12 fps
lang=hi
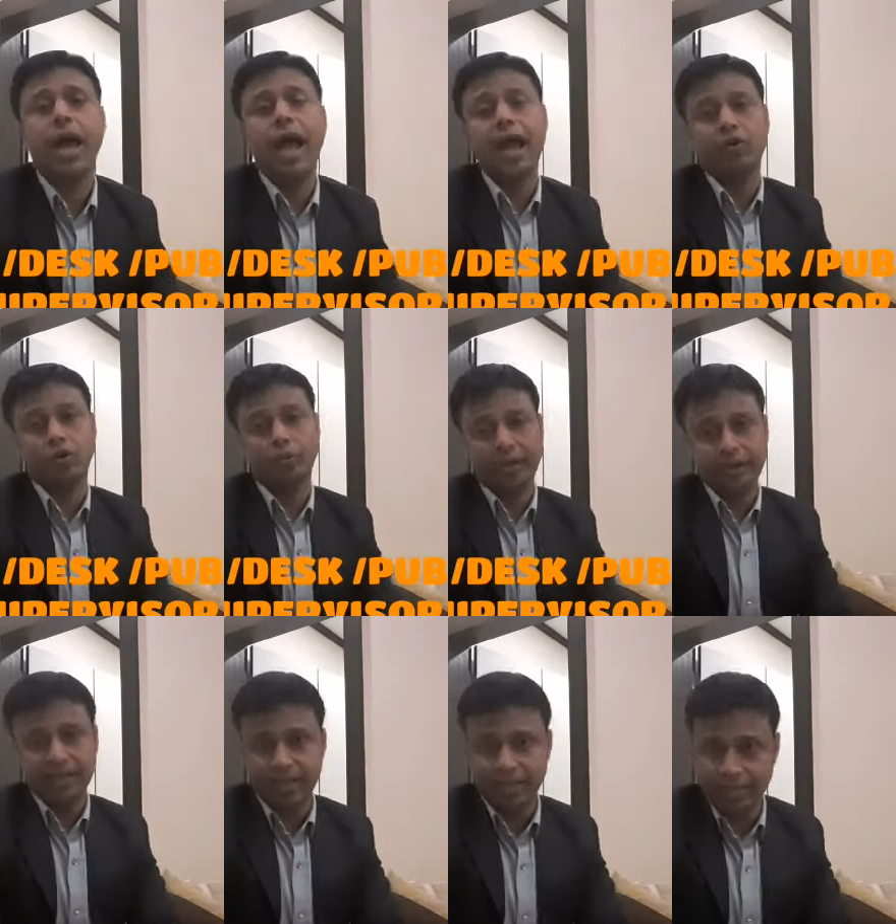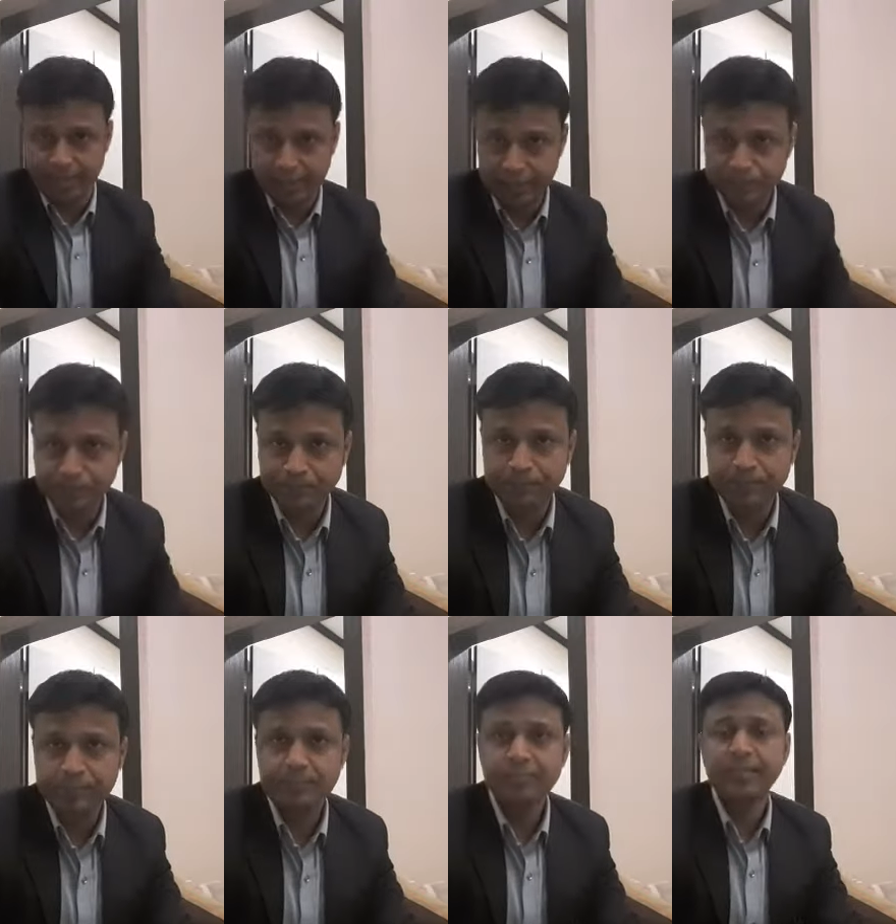अलॉटमेंट किया जाता
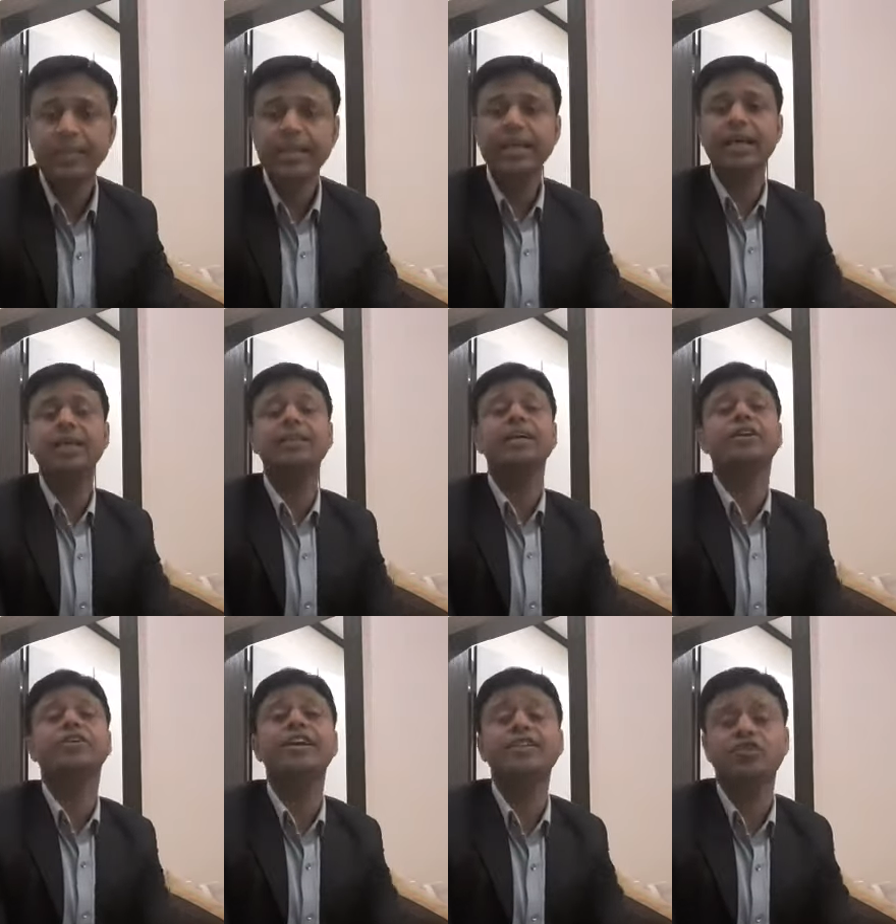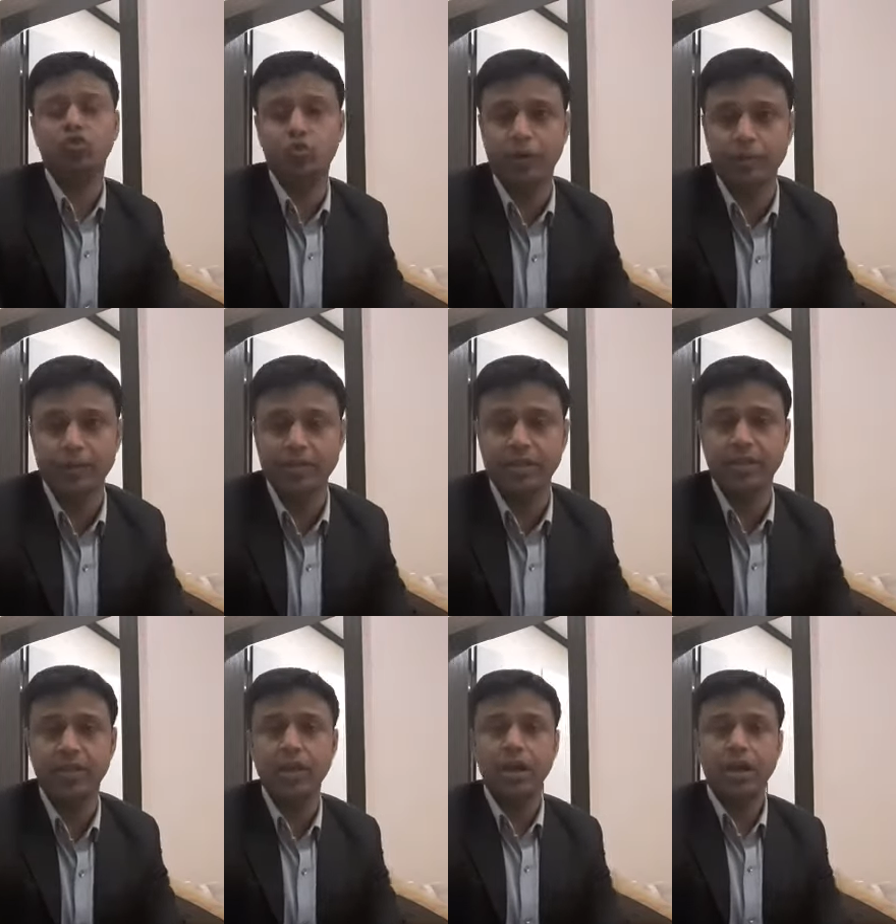है ये आता है डेस्क सुपरवाइजर
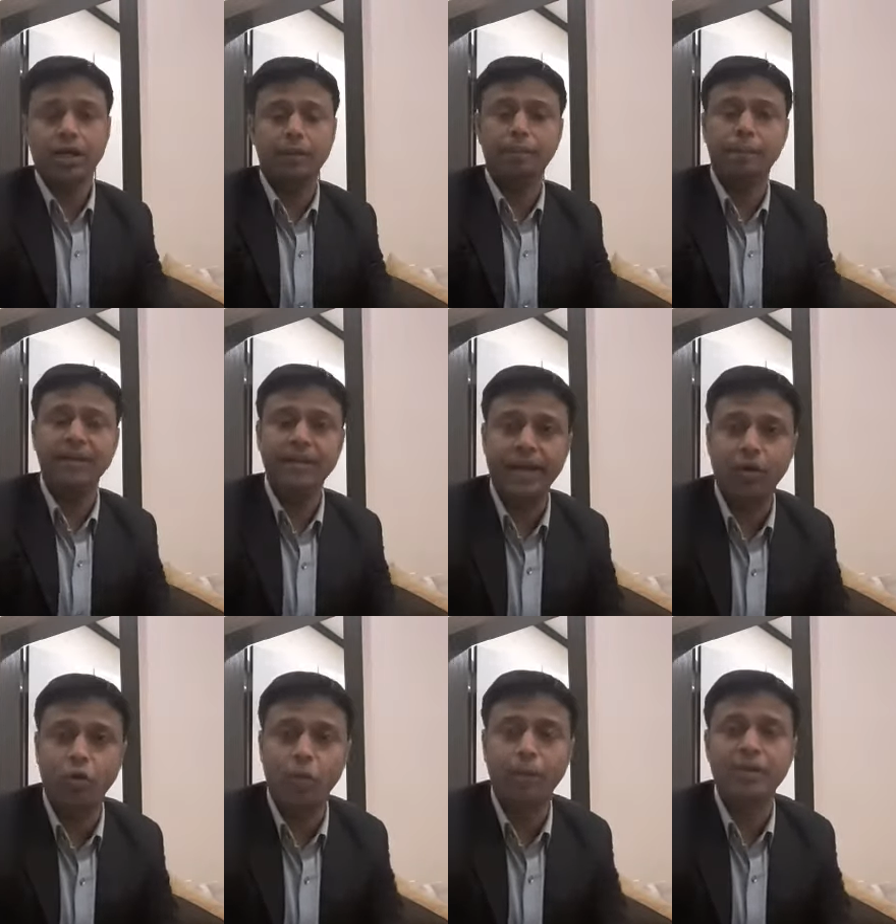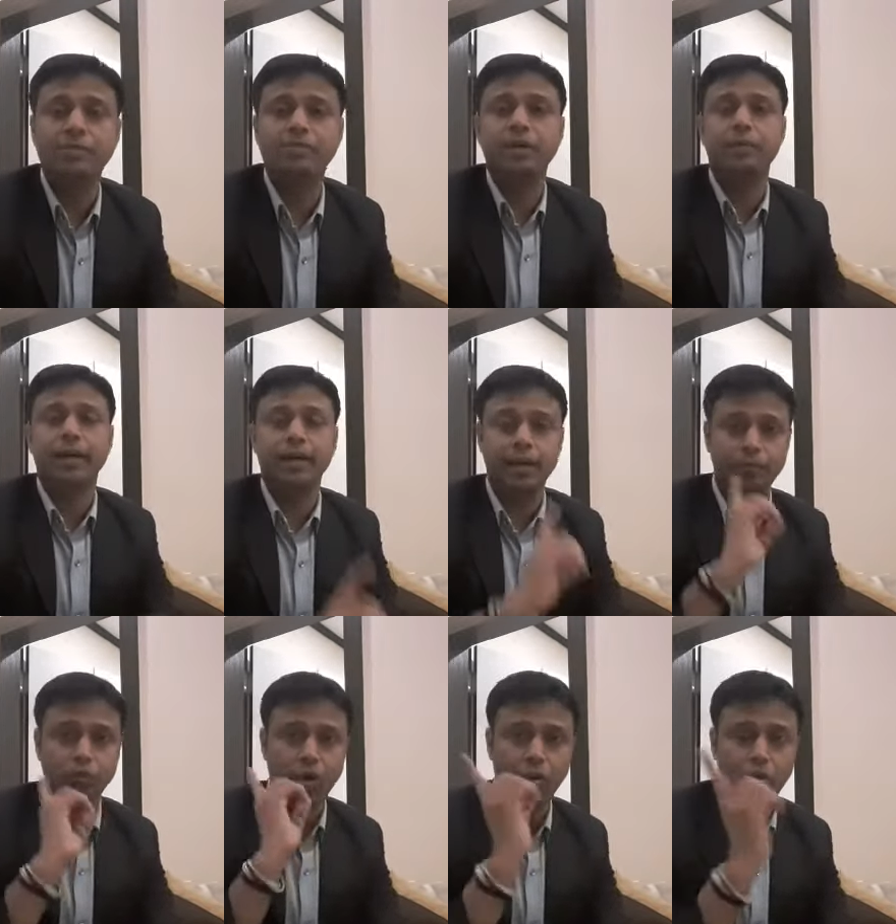कंप्लीट एक ऑफिस में बैठ के
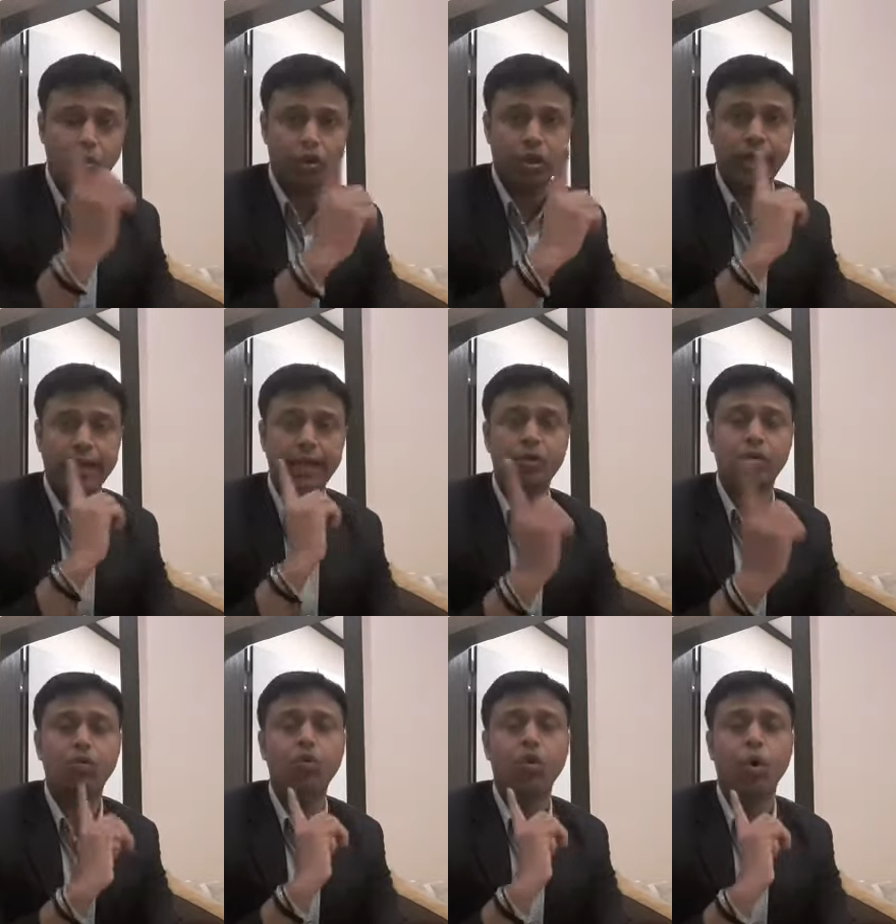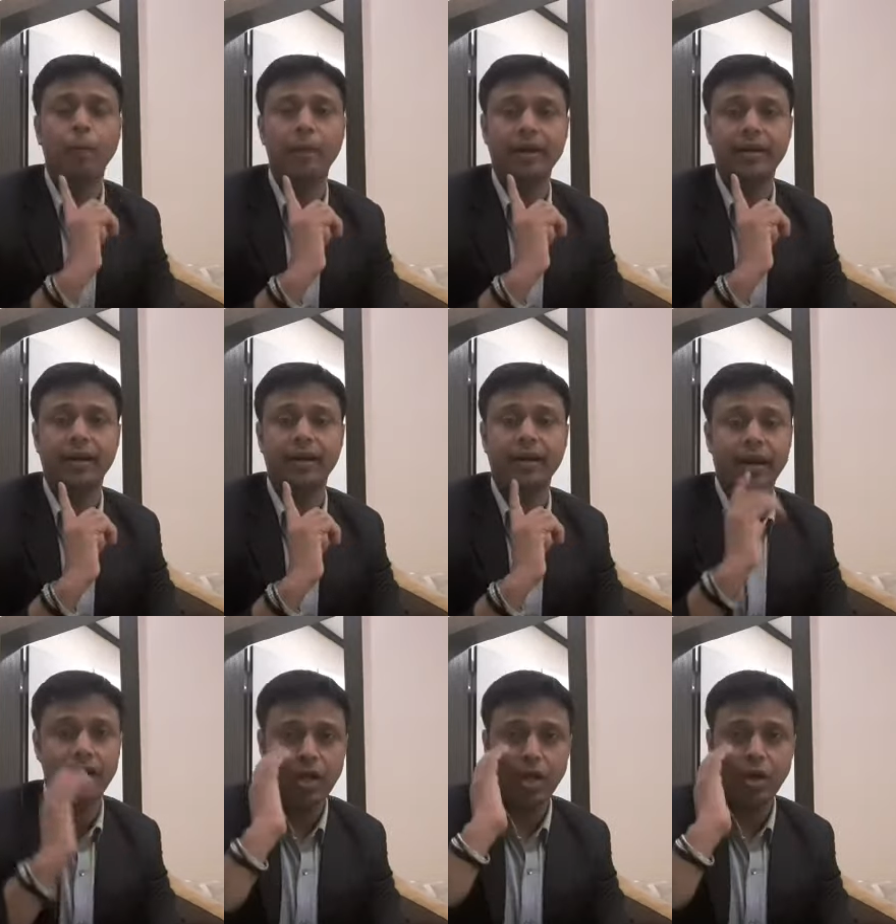पूरा होटल को ऑपरेट करना
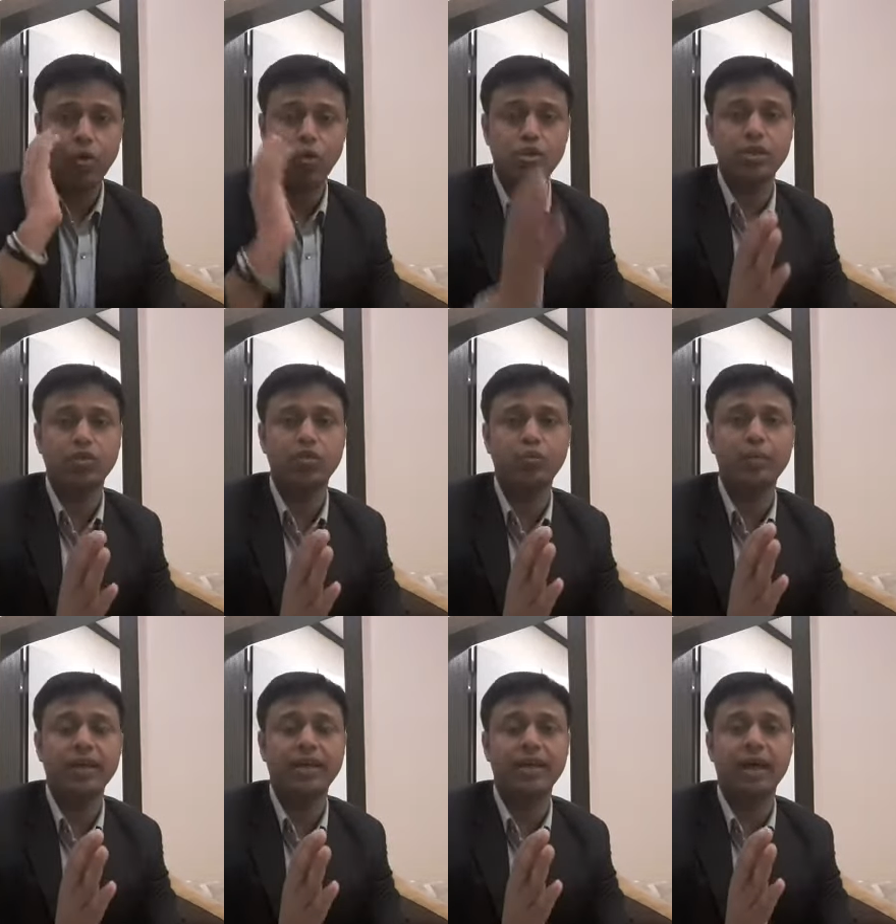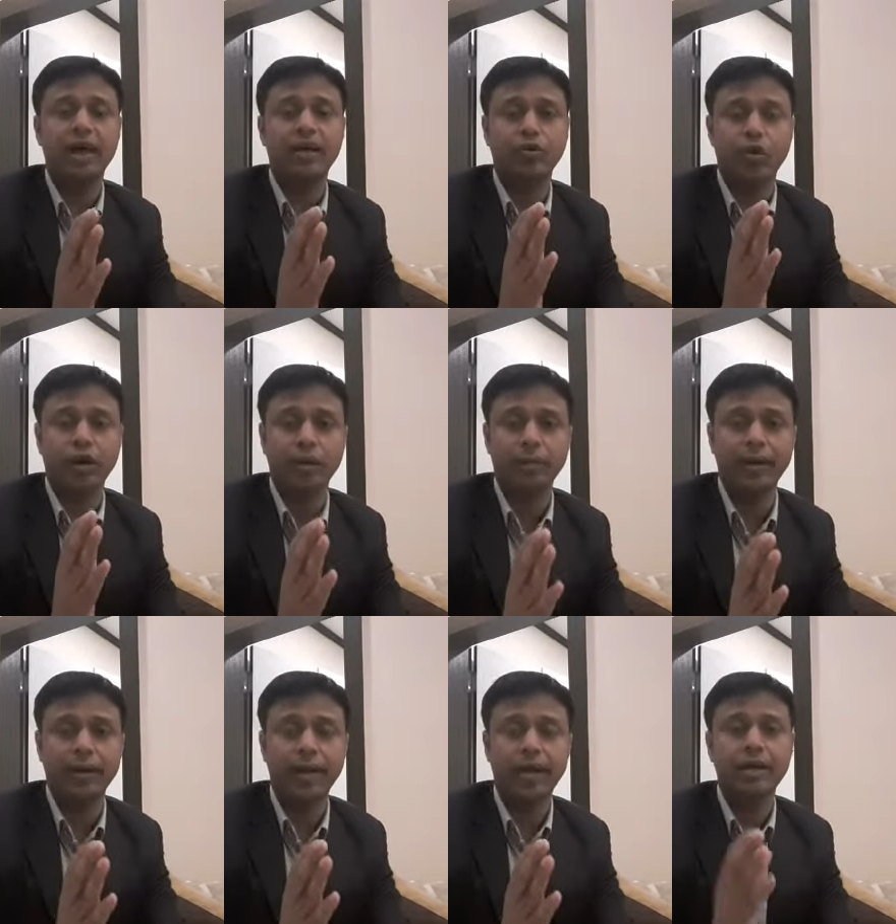कौन सा रूम में क्या रिक्वायरमेंट
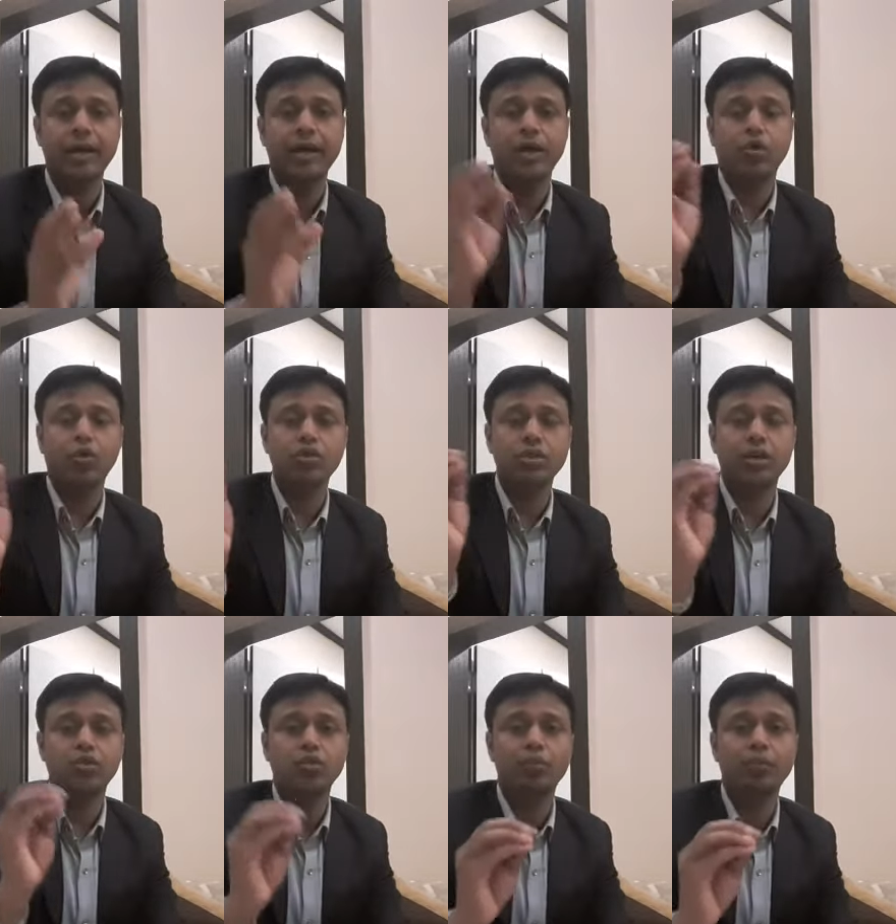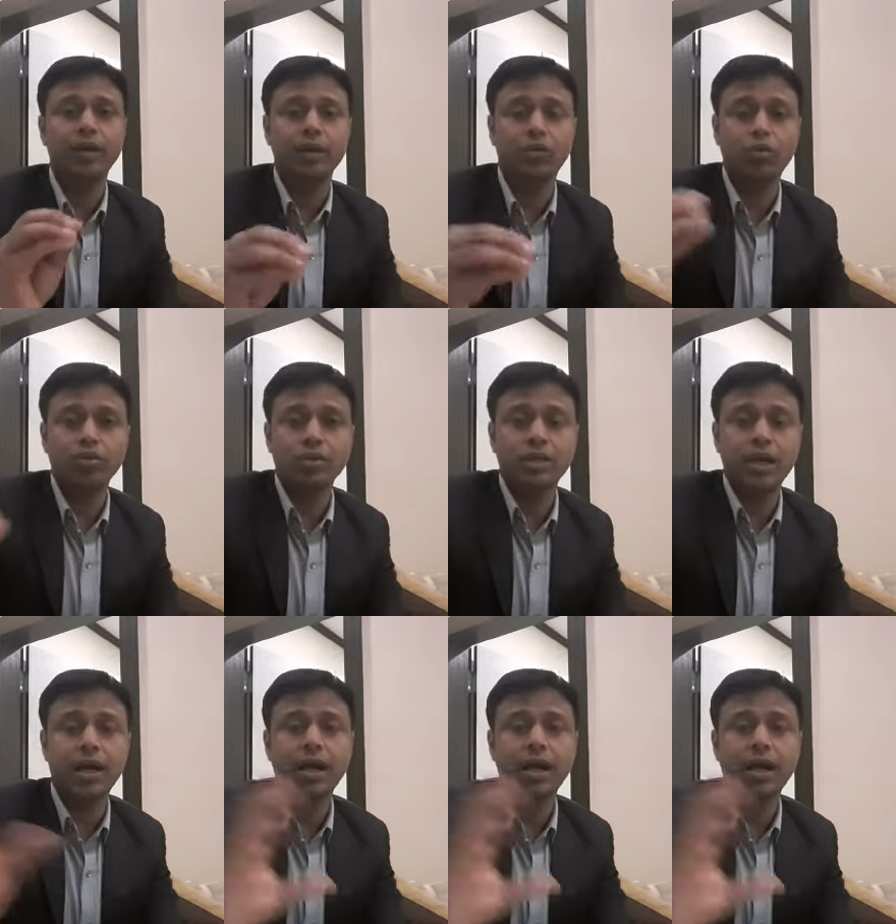है कौन सा रूम में कौन सा